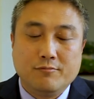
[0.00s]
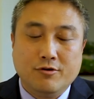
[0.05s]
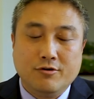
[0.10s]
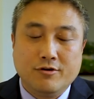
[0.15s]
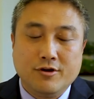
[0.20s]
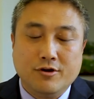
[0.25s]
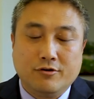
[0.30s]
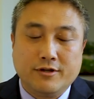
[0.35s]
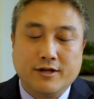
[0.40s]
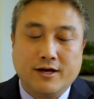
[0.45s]
比
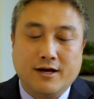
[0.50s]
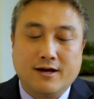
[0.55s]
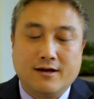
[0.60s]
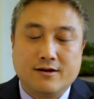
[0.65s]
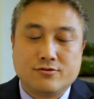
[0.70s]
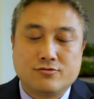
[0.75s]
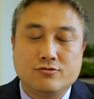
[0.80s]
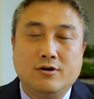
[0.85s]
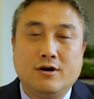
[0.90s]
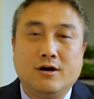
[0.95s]
如，有
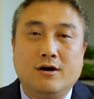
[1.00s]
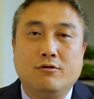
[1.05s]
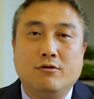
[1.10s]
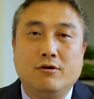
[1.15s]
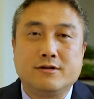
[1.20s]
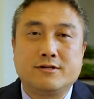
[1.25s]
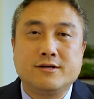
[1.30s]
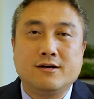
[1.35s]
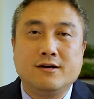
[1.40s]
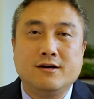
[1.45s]
的说
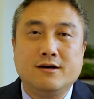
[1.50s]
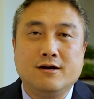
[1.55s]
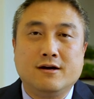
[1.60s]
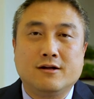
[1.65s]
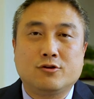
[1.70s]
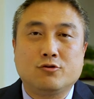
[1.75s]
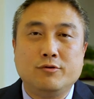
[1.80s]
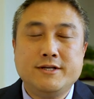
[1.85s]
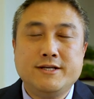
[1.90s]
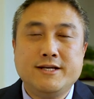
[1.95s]
我这
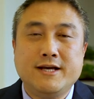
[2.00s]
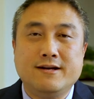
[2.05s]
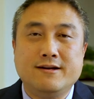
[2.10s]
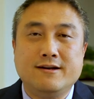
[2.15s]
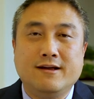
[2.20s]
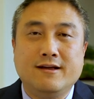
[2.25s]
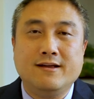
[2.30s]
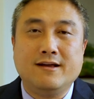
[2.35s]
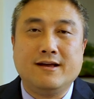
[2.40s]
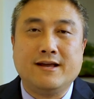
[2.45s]
个推荐
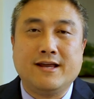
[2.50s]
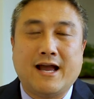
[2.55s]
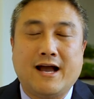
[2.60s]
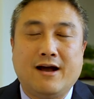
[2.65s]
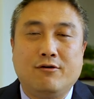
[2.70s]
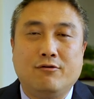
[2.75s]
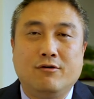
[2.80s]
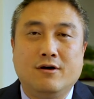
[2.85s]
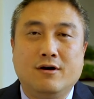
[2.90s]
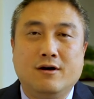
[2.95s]
人，哎
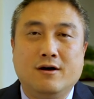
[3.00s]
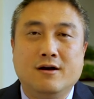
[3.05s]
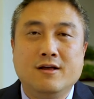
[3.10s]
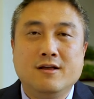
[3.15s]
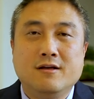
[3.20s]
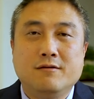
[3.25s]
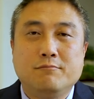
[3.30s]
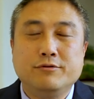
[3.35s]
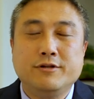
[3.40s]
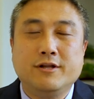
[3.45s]
呀，我
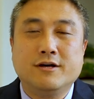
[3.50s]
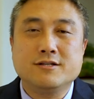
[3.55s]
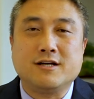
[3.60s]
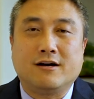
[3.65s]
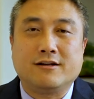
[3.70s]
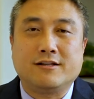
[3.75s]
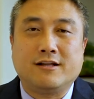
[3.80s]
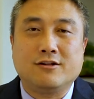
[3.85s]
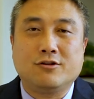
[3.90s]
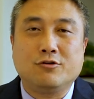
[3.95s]
不能
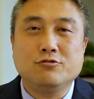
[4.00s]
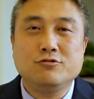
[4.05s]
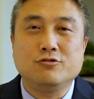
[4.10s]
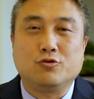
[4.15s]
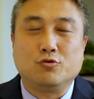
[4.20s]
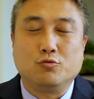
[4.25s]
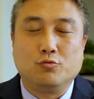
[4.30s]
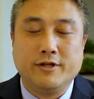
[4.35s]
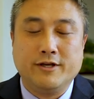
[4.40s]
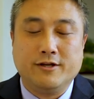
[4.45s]
找到，都是
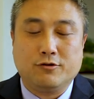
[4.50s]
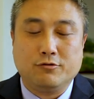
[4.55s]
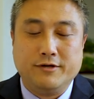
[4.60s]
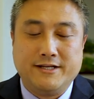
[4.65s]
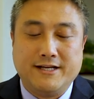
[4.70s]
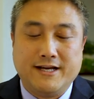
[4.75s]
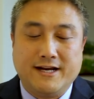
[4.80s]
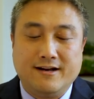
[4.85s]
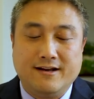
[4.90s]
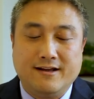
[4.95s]
独立推
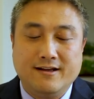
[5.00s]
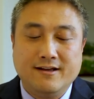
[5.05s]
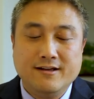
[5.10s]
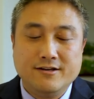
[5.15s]
荐人，